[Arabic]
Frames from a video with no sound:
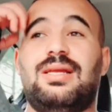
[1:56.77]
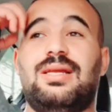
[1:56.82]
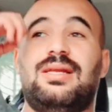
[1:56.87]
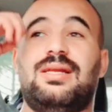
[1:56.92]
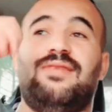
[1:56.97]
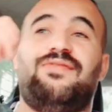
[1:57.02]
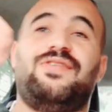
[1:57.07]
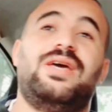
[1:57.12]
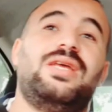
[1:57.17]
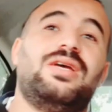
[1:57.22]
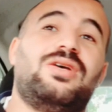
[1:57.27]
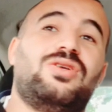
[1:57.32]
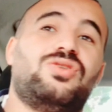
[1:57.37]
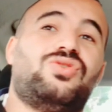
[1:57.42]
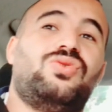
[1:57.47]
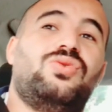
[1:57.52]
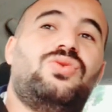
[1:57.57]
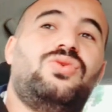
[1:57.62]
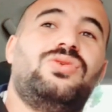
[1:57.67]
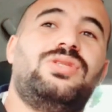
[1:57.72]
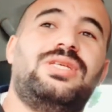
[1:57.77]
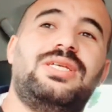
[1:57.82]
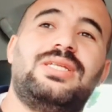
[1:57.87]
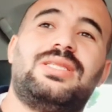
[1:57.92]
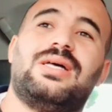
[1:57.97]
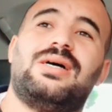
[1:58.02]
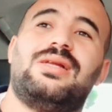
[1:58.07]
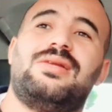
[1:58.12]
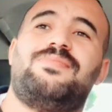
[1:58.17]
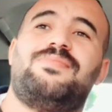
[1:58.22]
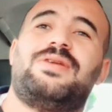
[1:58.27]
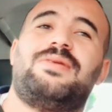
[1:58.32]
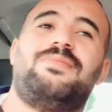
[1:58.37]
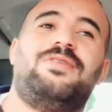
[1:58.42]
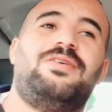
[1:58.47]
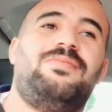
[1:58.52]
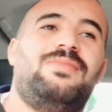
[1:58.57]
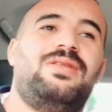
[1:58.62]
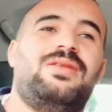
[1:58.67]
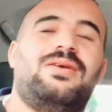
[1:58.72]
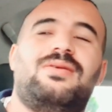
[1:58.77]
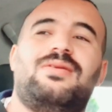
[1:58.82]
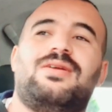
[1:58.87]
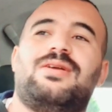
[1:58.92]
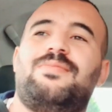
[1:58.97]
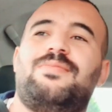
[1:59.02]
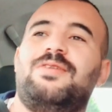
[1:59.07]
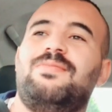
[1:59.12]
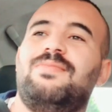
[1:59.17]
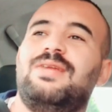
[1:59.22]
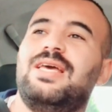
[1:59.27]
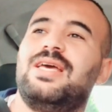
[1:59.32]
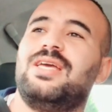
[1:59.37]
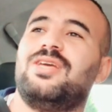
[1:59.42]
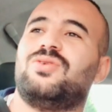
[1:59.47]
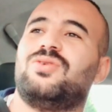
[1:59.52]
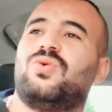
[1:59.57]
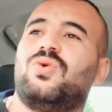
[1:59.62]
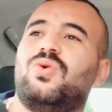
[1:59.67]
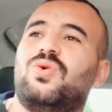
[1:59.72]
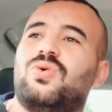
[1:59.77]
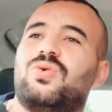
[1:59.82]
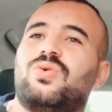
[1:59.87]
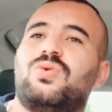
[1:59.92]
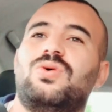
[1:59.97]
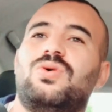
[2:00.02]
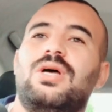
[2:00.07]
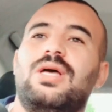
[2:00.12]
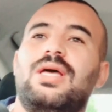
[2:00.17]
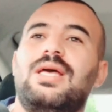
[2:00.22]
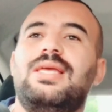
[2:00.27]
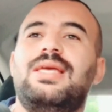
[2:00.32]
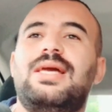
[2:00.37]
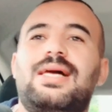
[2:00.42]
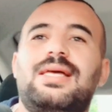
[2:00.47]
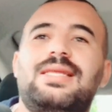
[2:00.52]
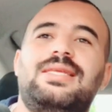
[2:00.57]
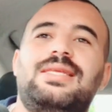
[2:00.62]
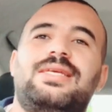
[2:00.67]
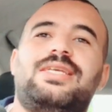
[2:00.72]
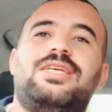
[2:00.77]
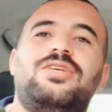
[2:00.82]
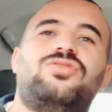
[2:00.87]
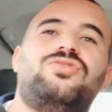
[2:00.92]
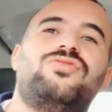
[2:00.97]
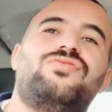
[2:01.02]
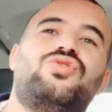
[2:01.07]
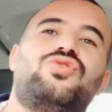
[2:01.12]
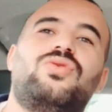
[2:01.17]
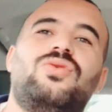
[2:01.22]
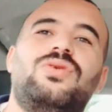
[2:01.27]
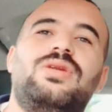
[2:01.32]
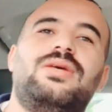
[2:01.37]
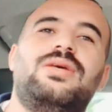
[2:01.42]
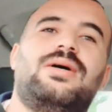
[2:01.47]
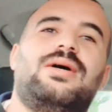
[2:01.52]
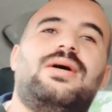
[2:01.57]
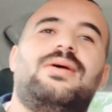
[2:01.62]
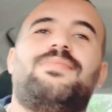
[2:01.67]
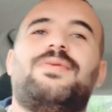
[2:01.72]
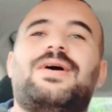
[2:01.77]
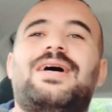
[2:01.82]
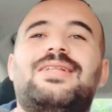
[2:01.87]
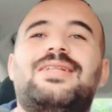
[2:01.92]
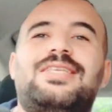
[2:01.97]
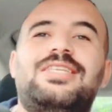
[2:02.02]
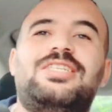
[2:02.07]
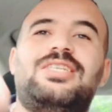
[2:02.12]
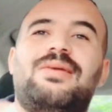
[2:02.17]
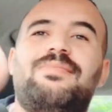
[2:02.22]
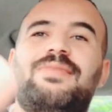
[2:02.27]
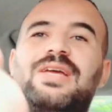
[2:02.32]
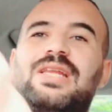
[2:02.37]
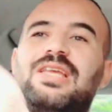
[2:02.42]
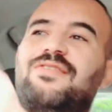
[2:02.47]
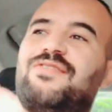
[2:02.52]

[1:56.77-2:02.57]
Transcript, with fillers: الفريق السعودي طالب ب 4 ملايين اورو يعني كي تشوف شكون بقاتي شمال